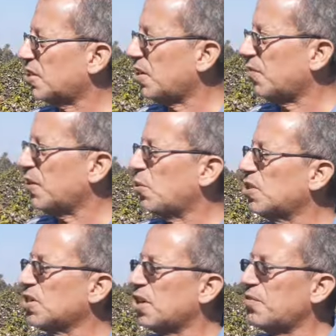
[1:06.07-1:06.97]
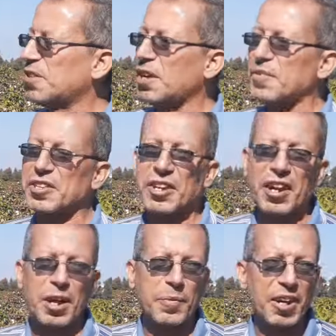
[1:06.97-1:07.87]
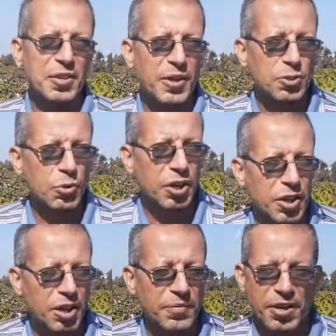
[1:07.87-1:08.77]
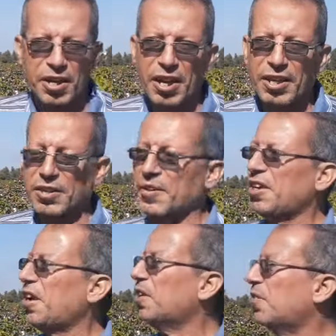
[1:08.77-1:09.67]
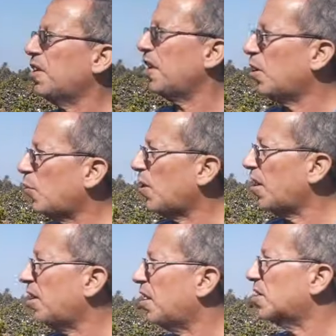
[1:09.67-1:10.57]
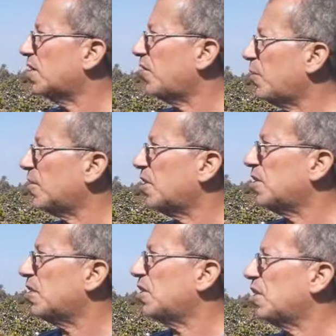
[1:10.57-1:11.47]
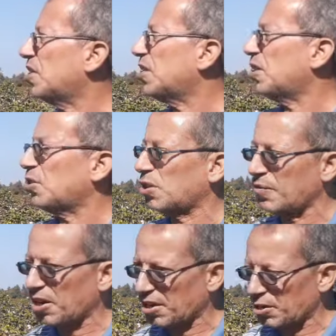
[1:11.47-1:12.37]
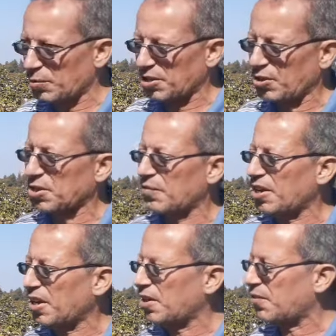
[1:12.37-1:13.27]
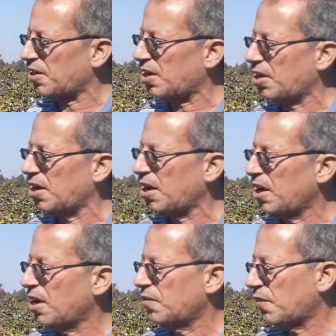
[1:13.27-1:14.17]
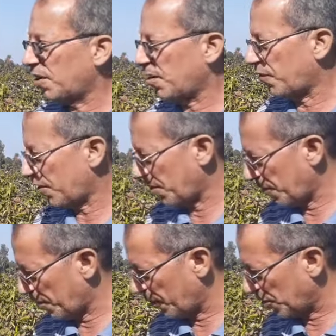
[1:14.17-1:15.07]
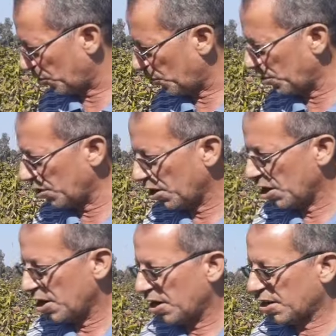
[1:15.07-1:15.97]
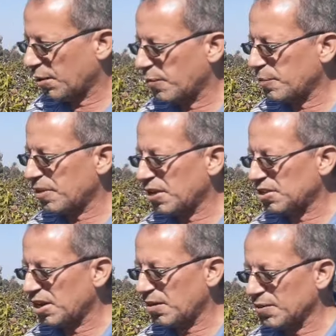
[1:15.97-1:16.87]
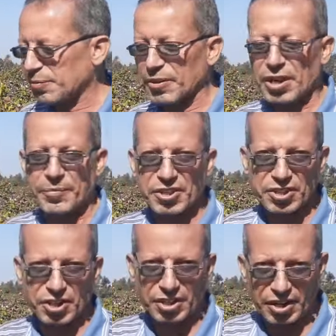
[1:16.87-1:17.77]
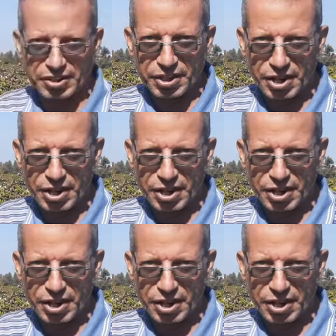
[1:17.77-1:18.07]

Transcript: الصنف ان هو ده الصنف ده بيتزرع بعد محصول القمح طبعا احنا عارفين الاول ان الاصناف اللي مثلا زي جيزه 86 اللي كانوا بيزرعوها زمان هنا في في في, ال في بسيون كان بيبدا الزراعه مثلا من 15 3